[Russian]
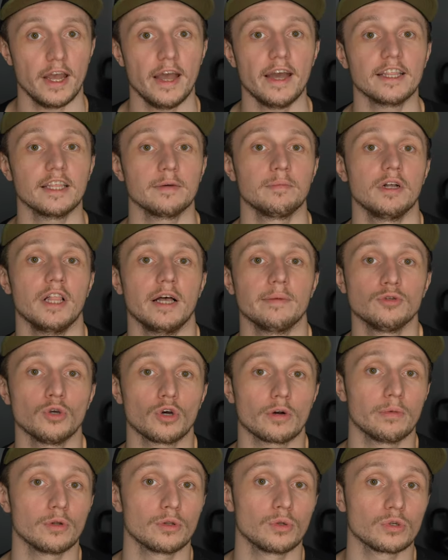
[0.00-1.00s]
же, это был
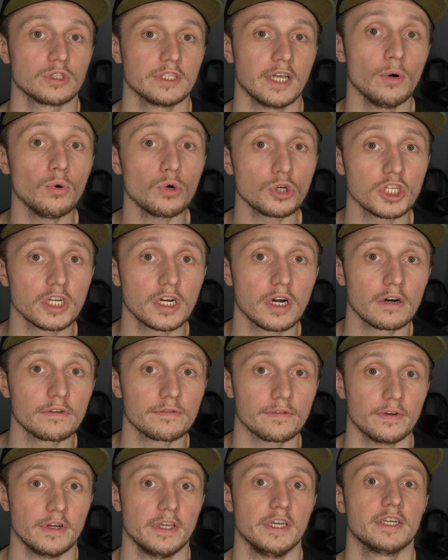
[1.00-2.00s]
обзор Bluetooth
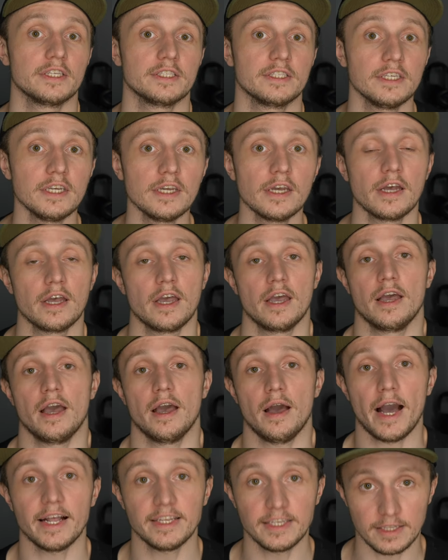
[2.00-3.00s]
наушников
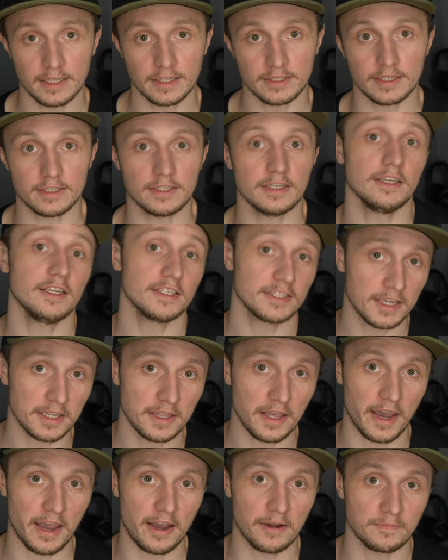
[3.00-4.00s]
XT11 из
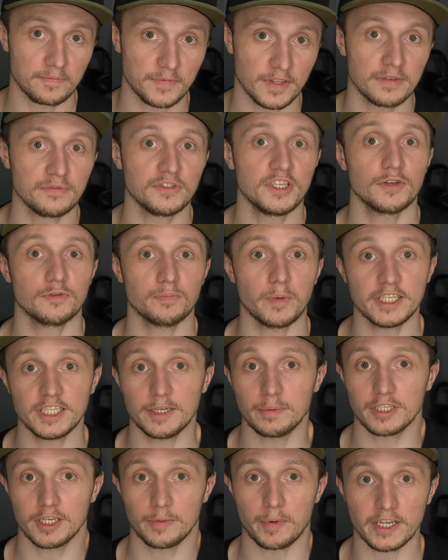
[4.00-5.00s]
Китая. Всем
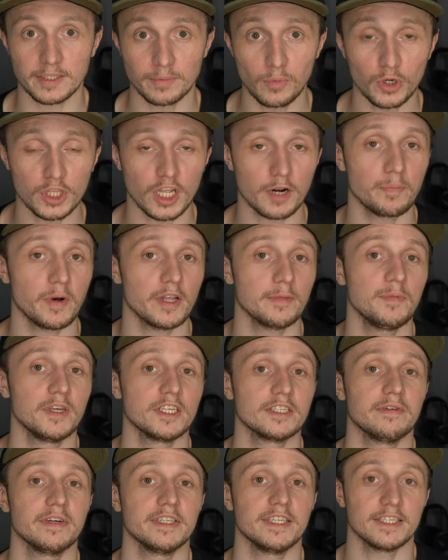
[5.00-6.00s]
спасибо за просмотр,
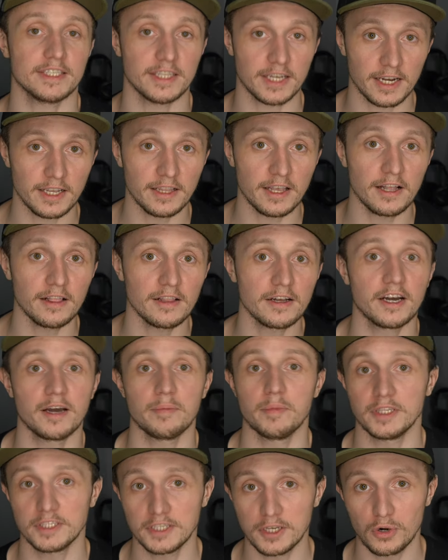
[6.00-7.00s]
подписывайтесь на канал,
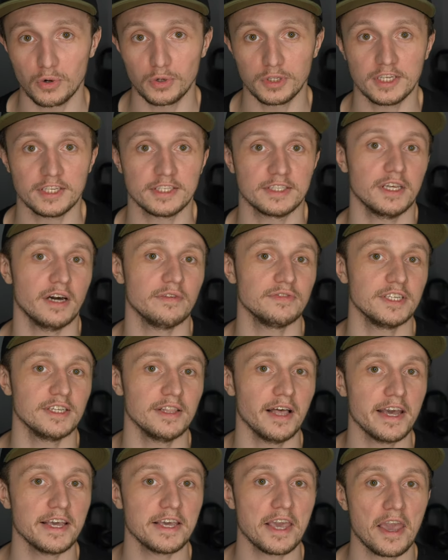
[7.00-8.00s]
комментируйте,
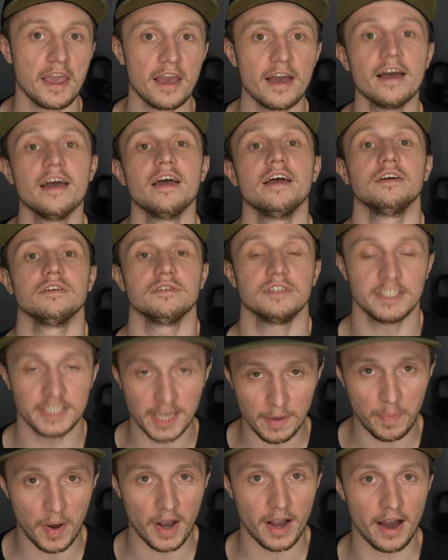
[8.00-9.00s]
ставьте лайки.
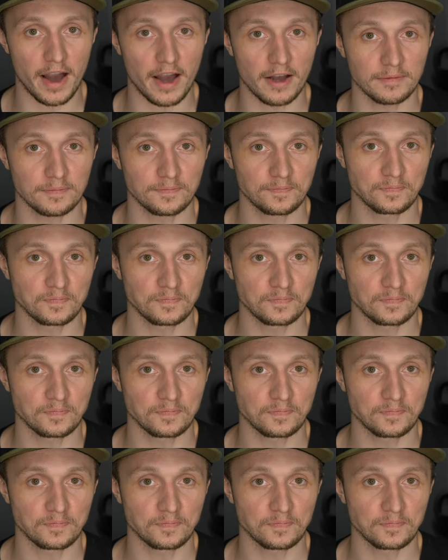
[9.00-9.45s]
Всем пока!